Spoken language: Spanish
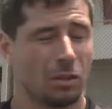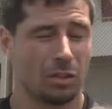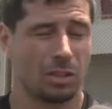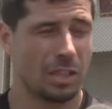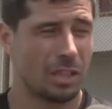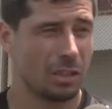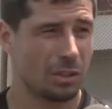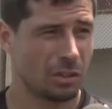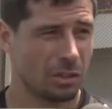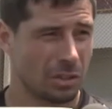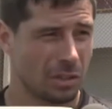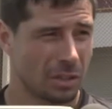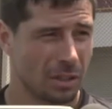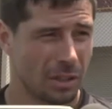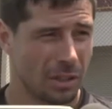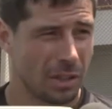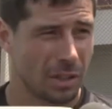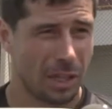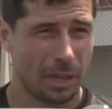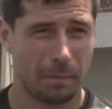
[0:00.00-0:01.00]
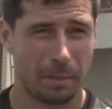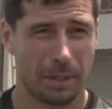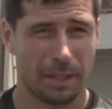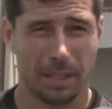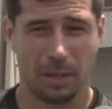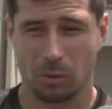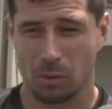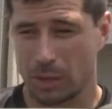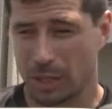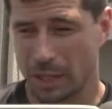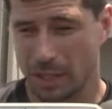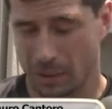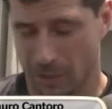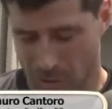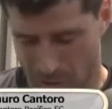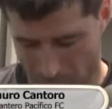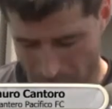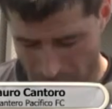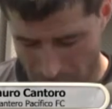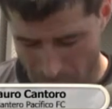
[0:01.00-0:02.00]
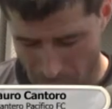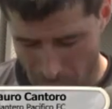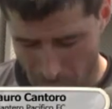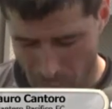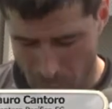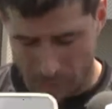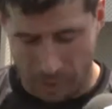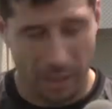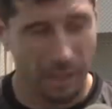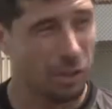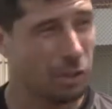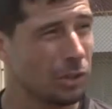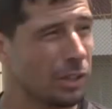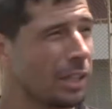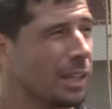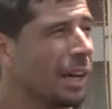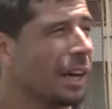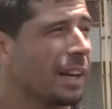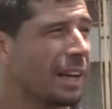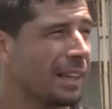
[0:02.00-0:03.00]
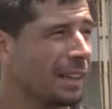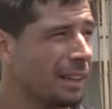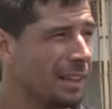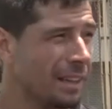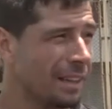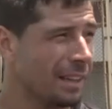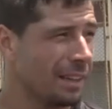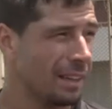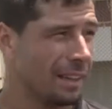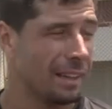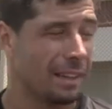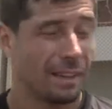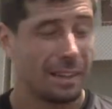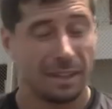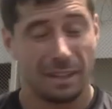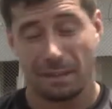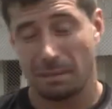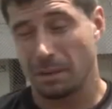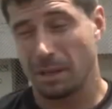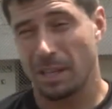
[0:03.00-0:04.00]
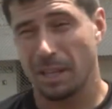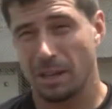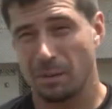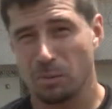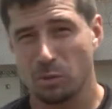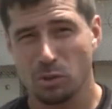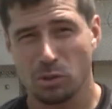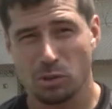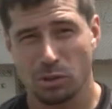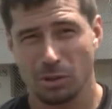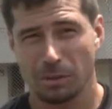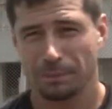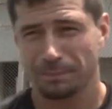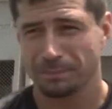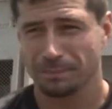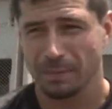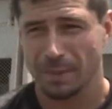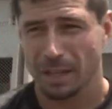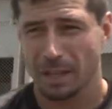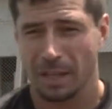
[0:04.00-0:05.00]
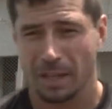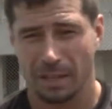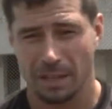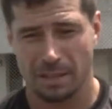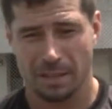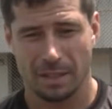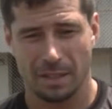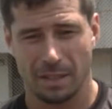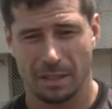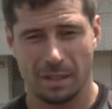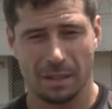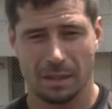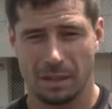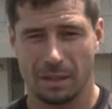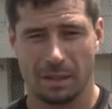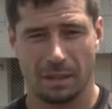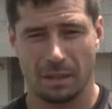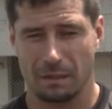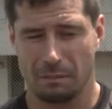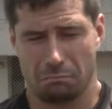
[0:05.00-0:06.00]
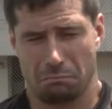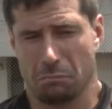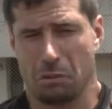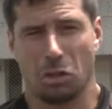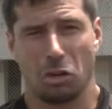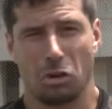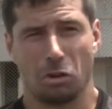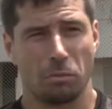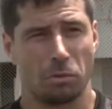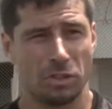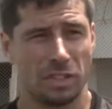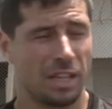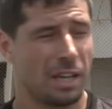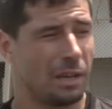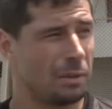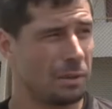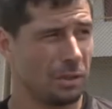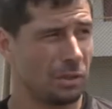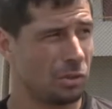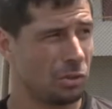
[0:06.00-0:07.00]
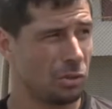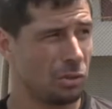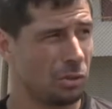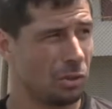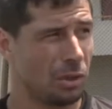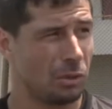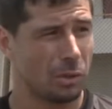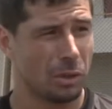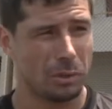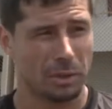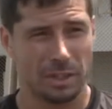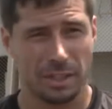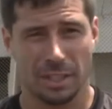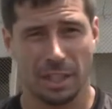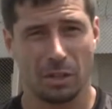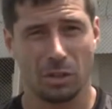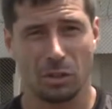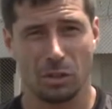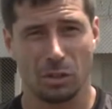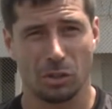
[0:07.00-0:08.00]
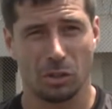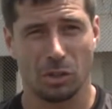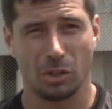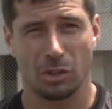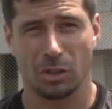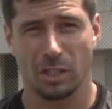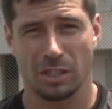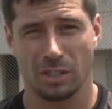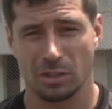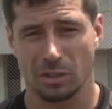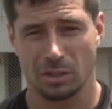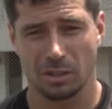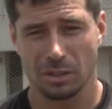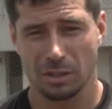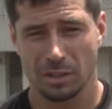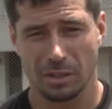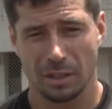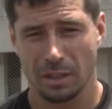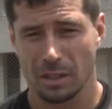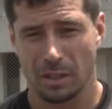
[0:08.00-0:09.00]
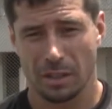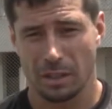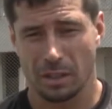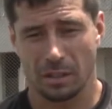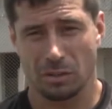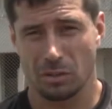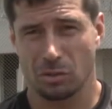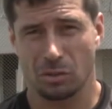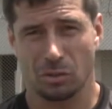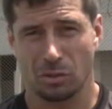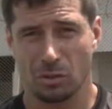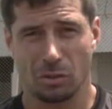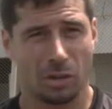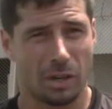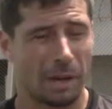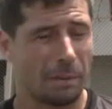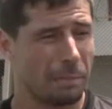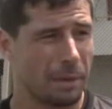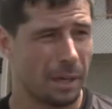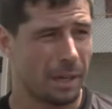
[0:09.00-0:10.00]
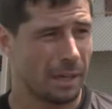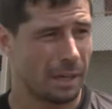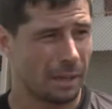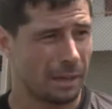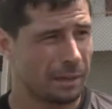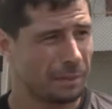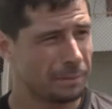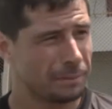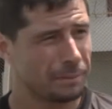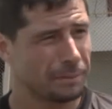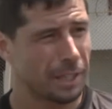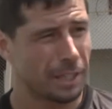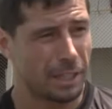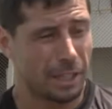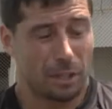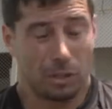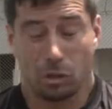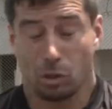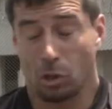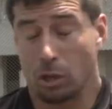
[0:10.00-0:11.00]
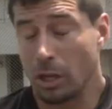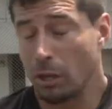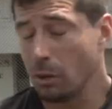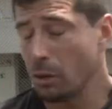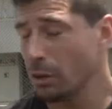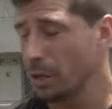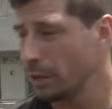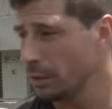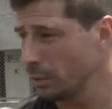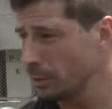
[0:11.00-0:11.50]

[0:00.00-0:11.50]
dos años espectaculares, donde me ha ido muy bien, donde la gente me quiere mucho. Así que, no, como saben, yo a universitario lo tengo en el corazón. Eso no cambia nada, que esté en otro lado ahora,